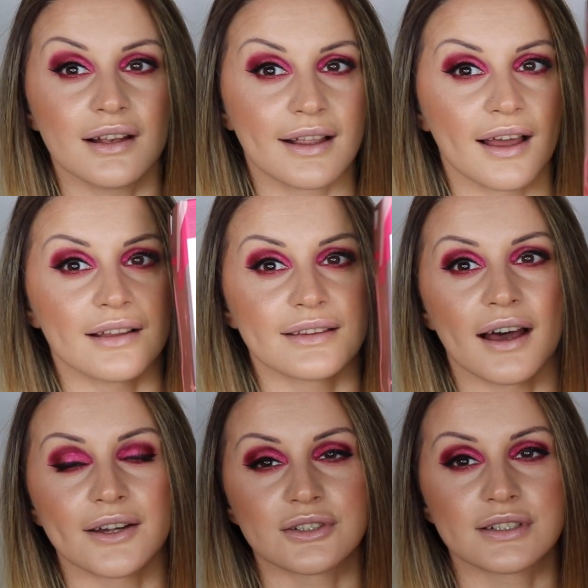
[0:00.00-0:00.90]
il
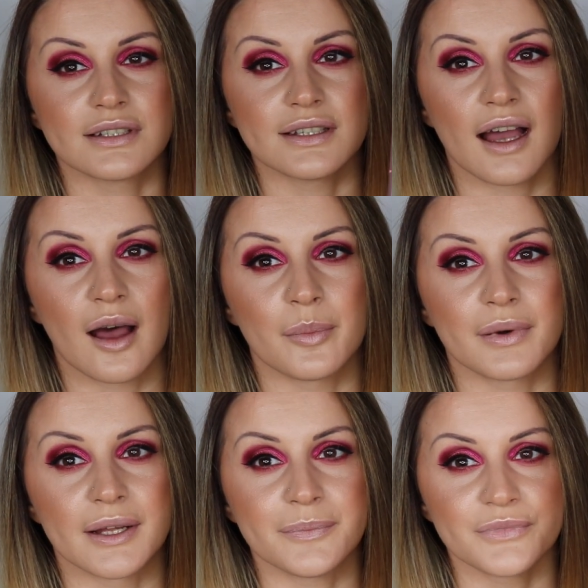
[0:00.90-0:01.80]
calendario si
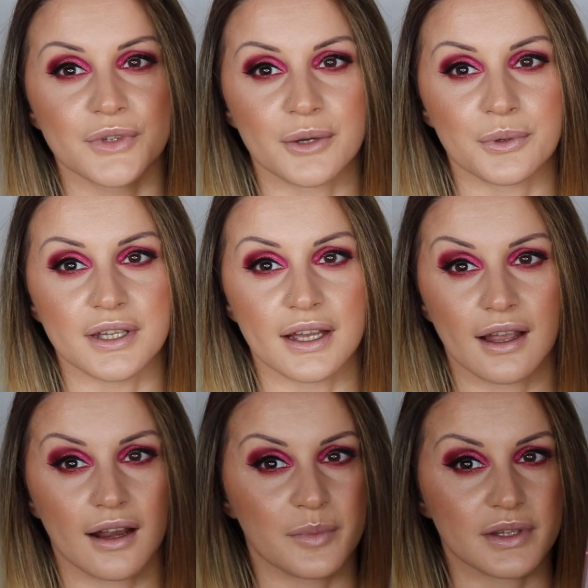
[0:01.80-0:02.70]
apre e qui è
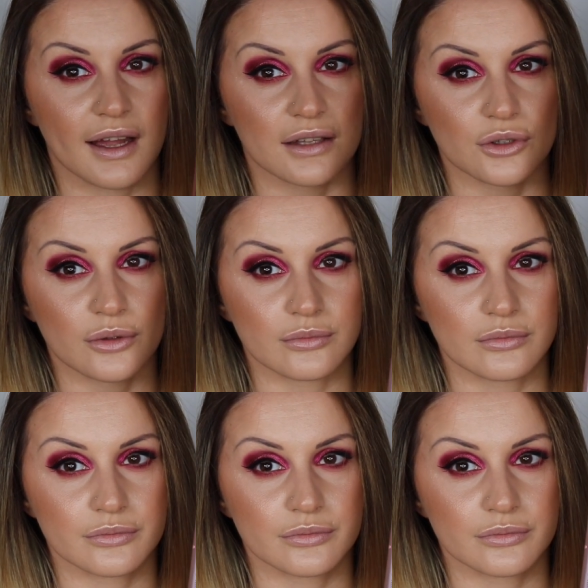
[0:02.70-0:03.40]
calamitato